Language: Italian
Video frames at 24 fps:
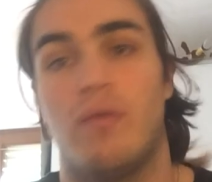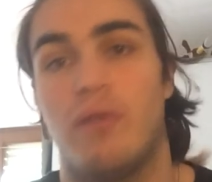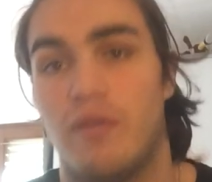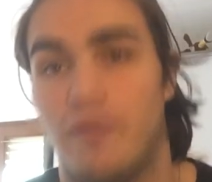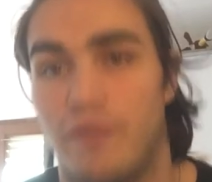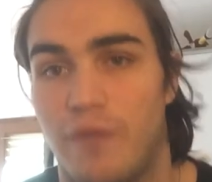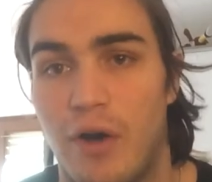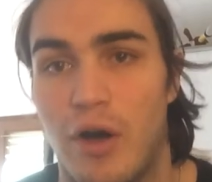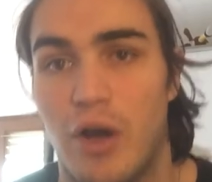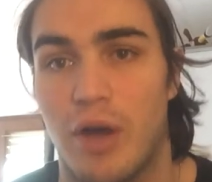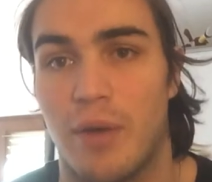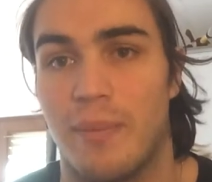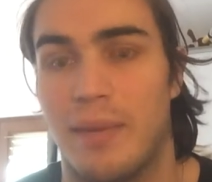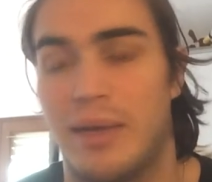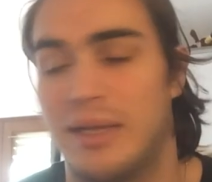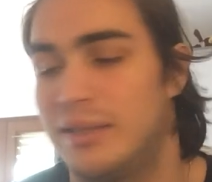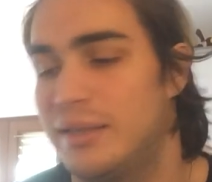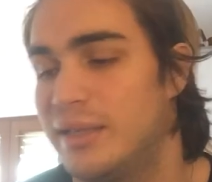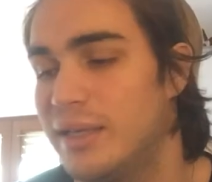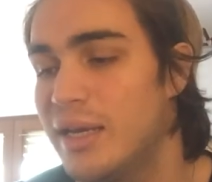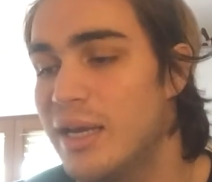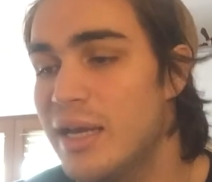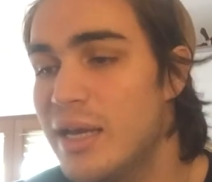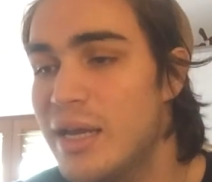
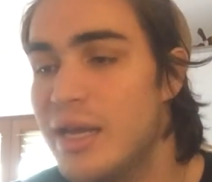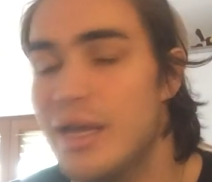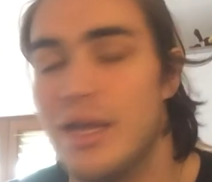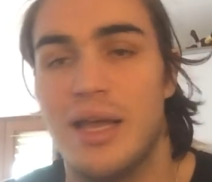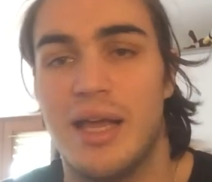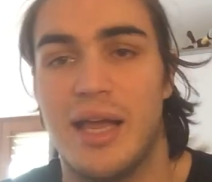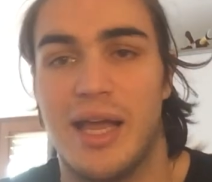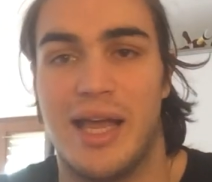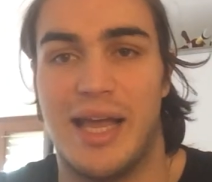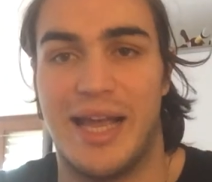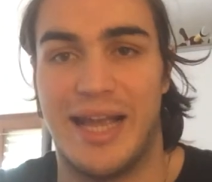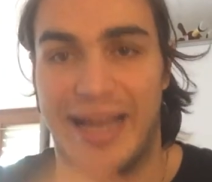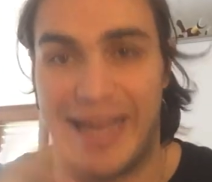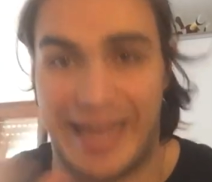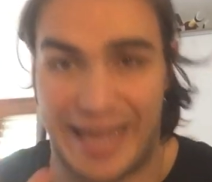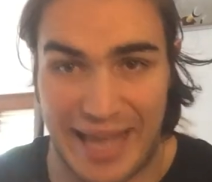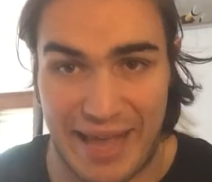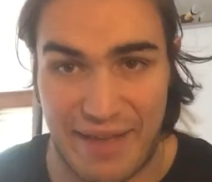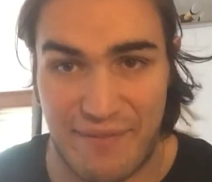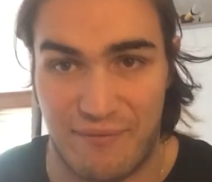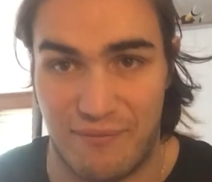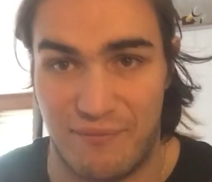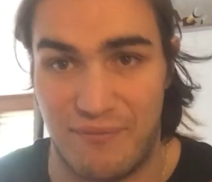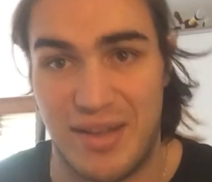format
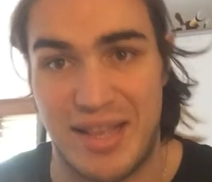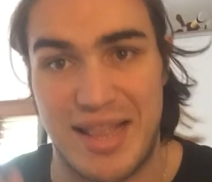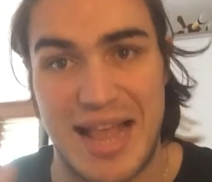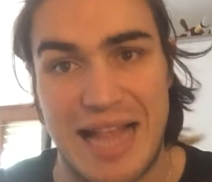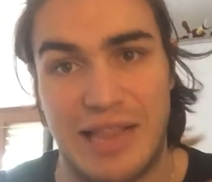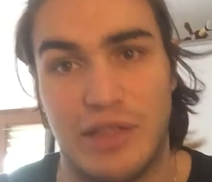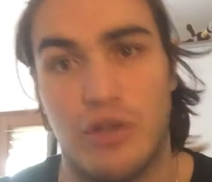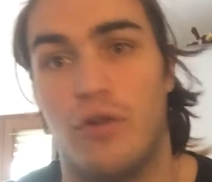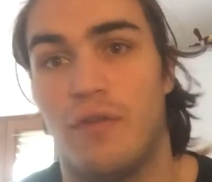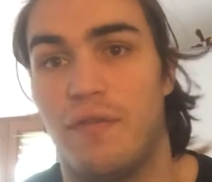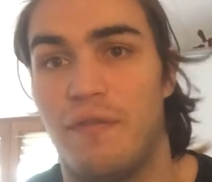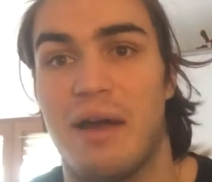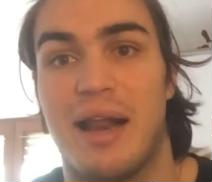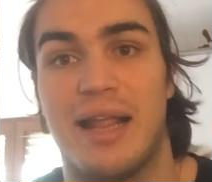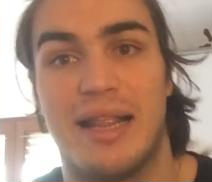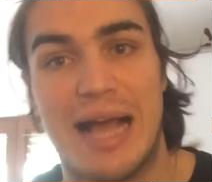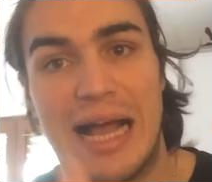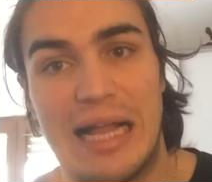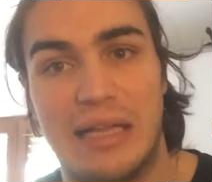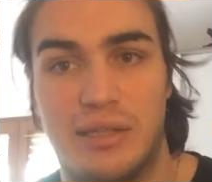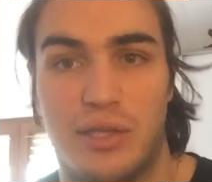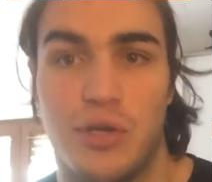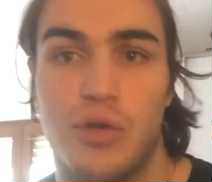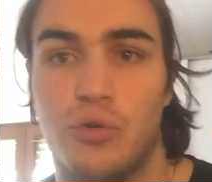che vedendolo
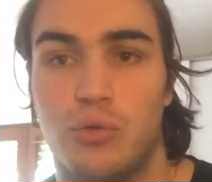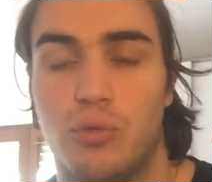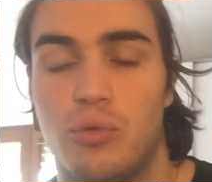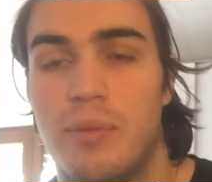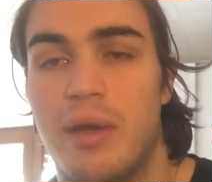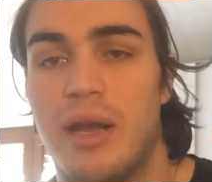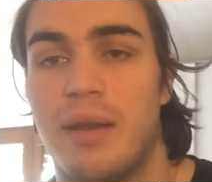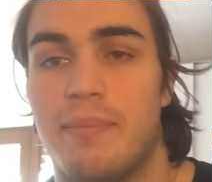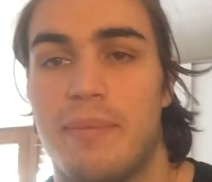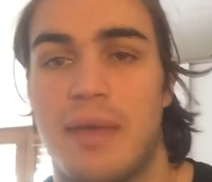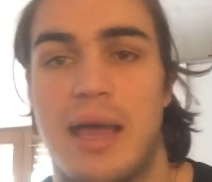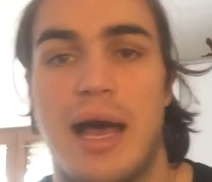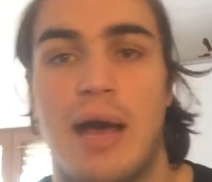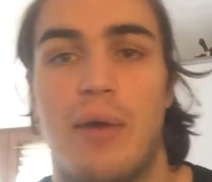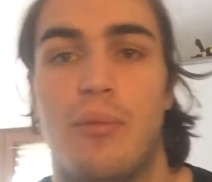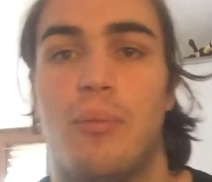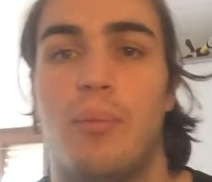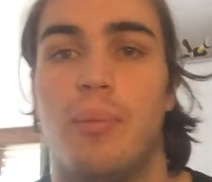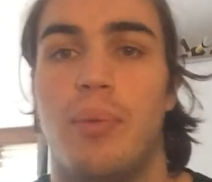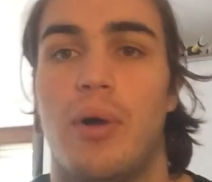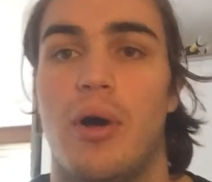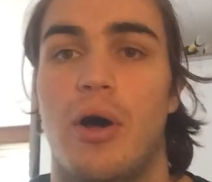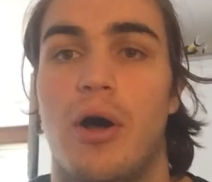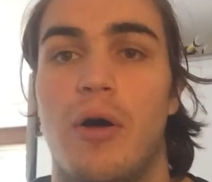fare da altri youtuber
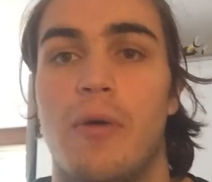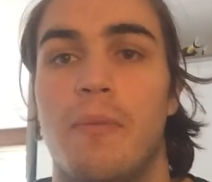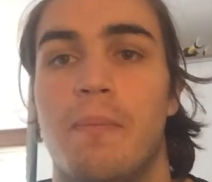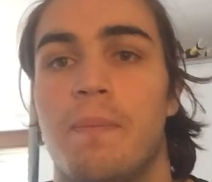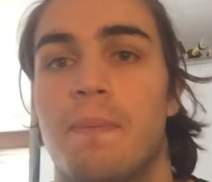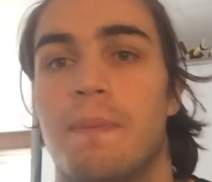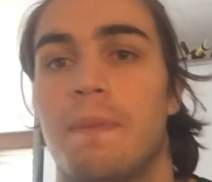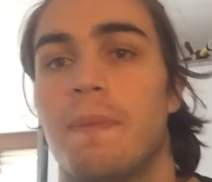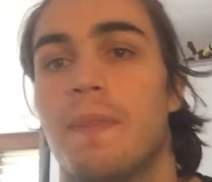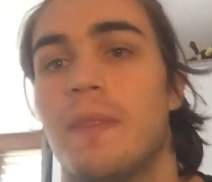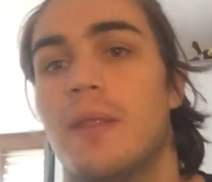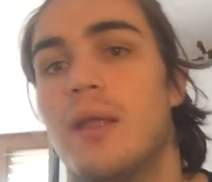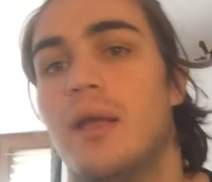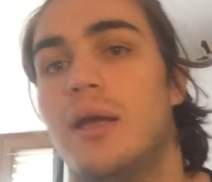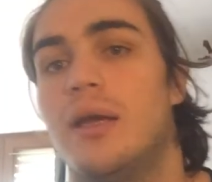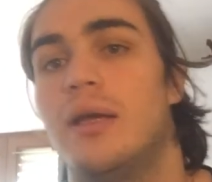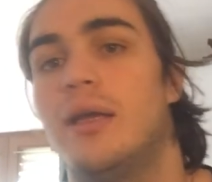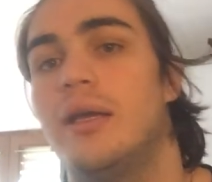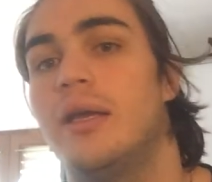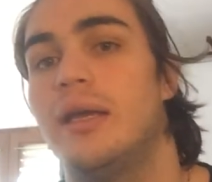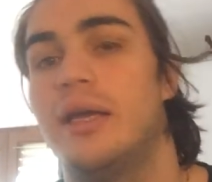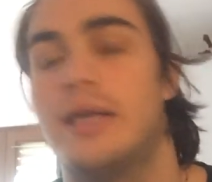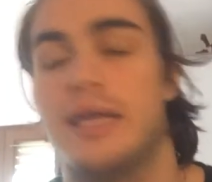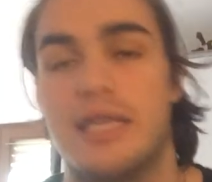mi ha un po'
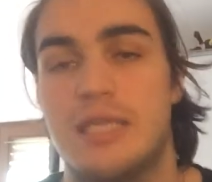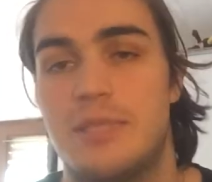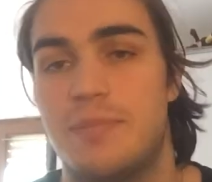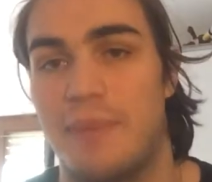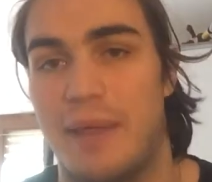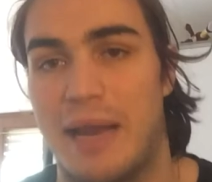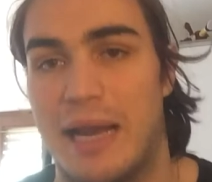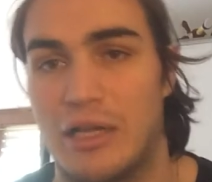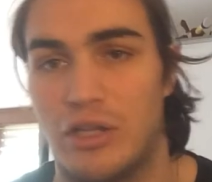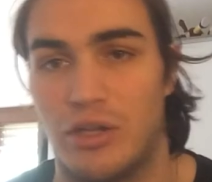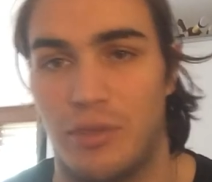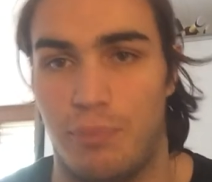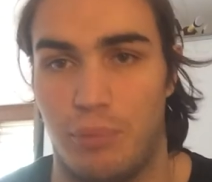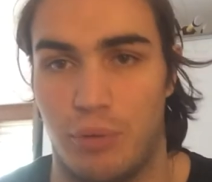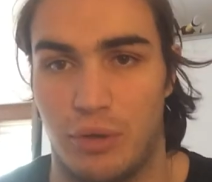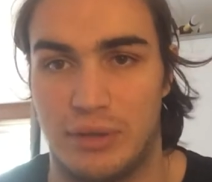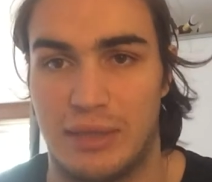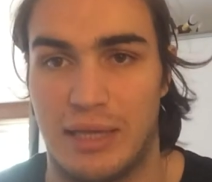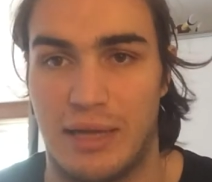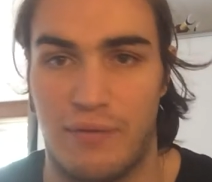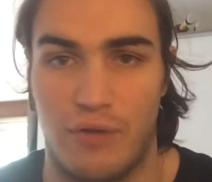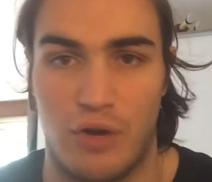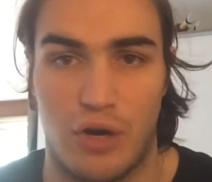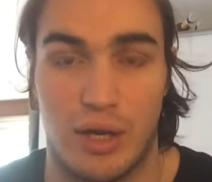
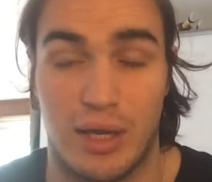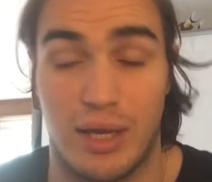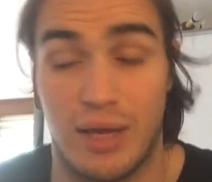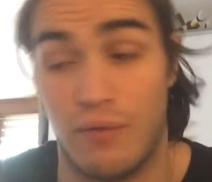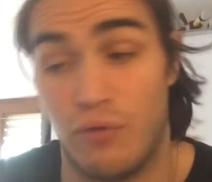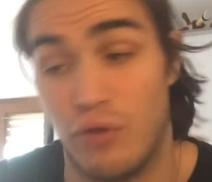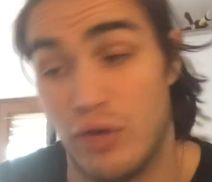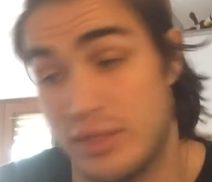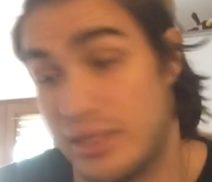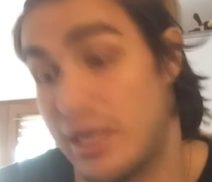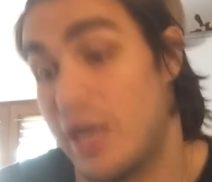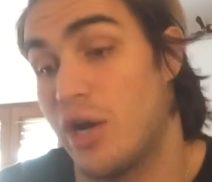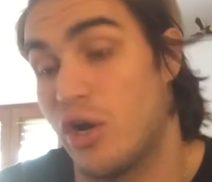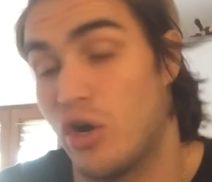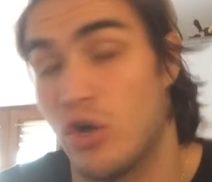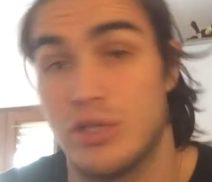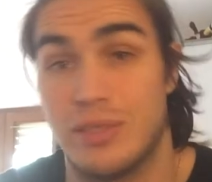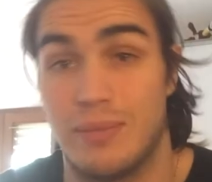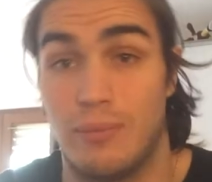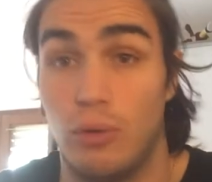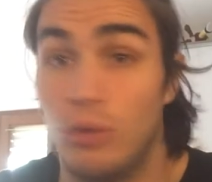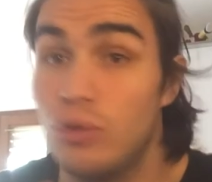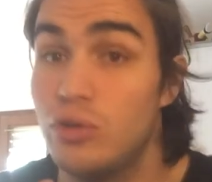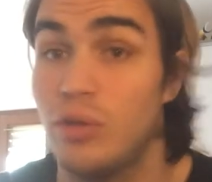ispirato a portarvelo anche
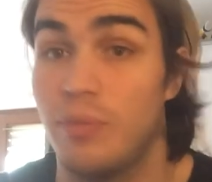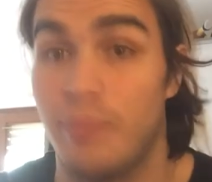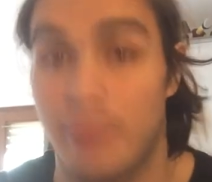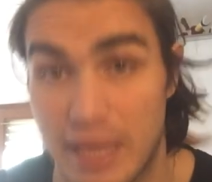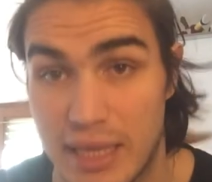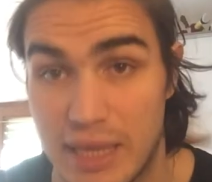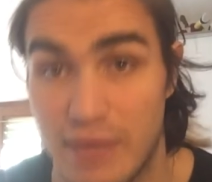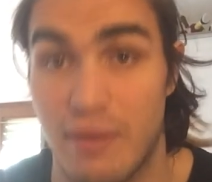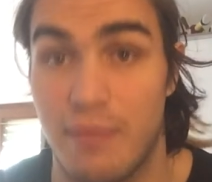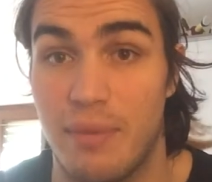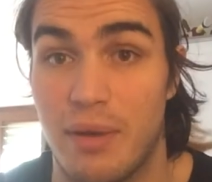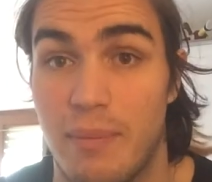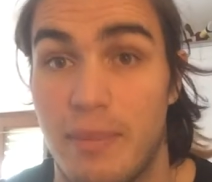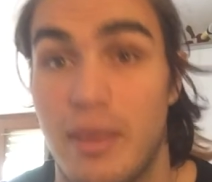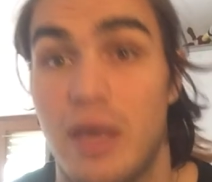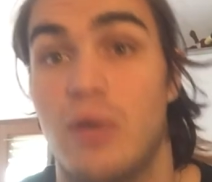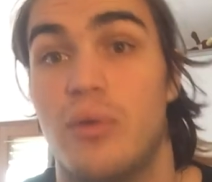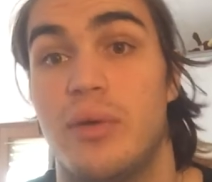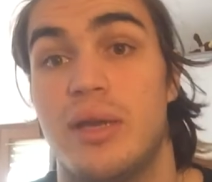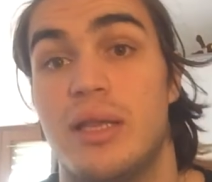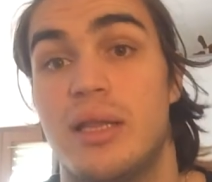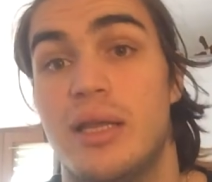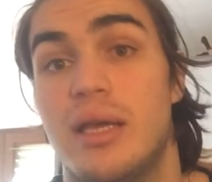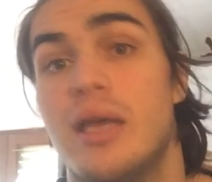voi. Sarà una cosa molto
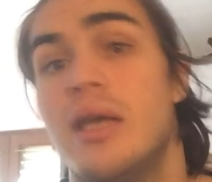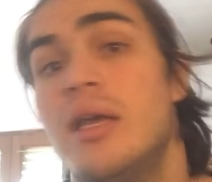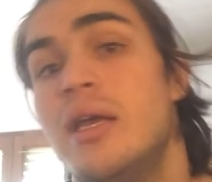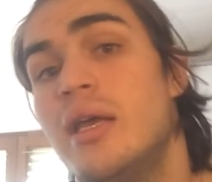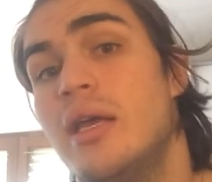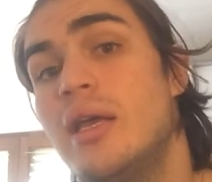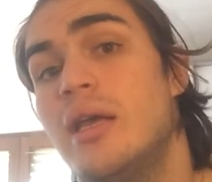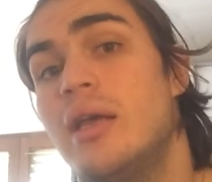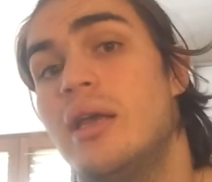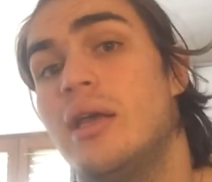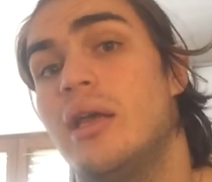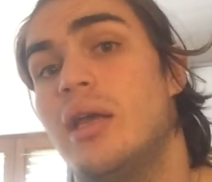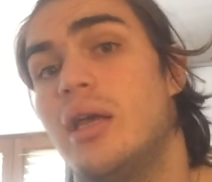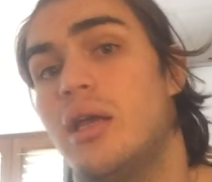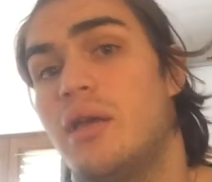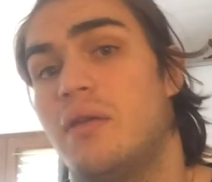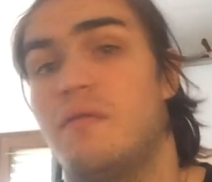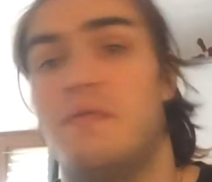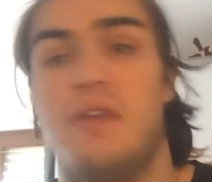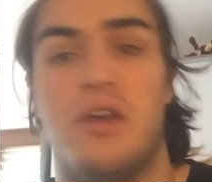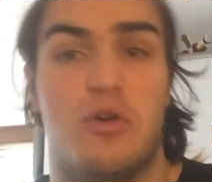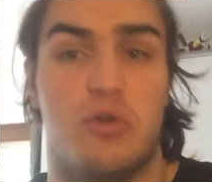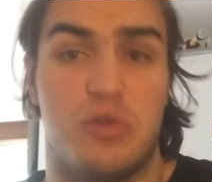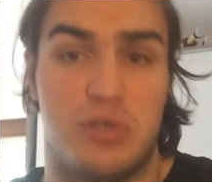impegnativa per me,
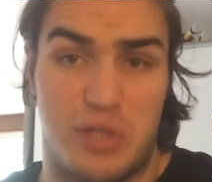quindi